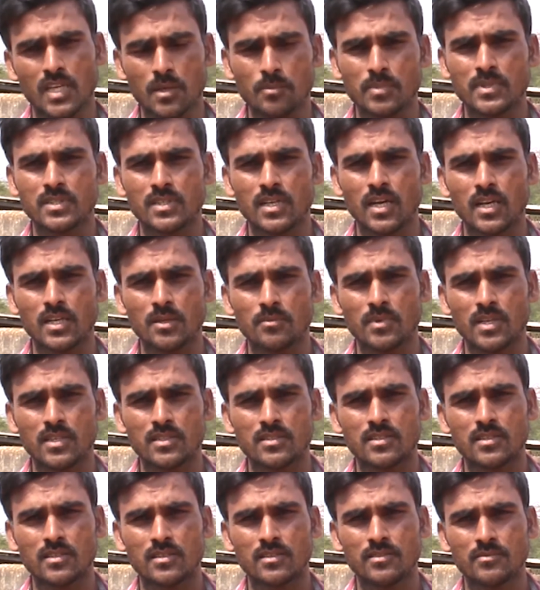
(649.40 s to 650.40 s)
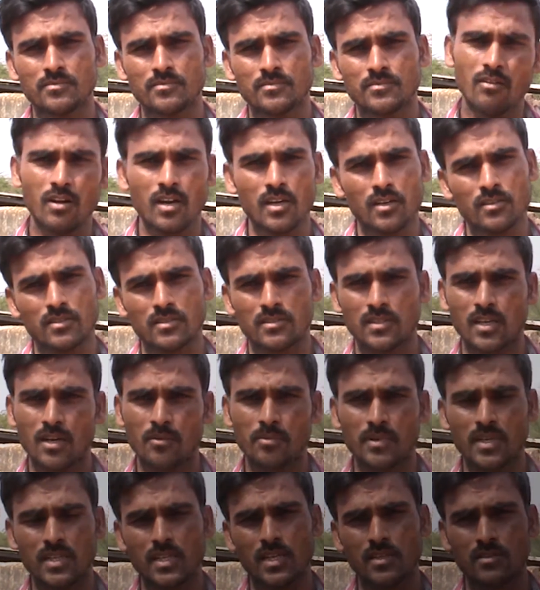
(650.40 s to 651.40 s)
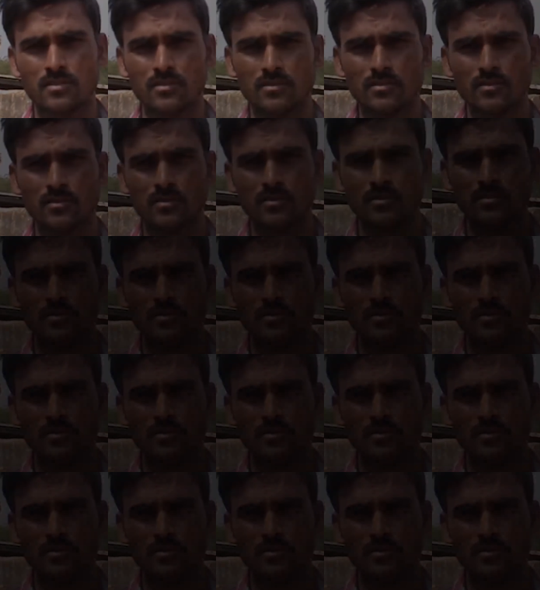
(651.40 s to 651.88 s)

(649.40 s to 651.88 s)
సర్పంచ్ కాటం రాజు వాటర్ సరఫరా చేస్తుంది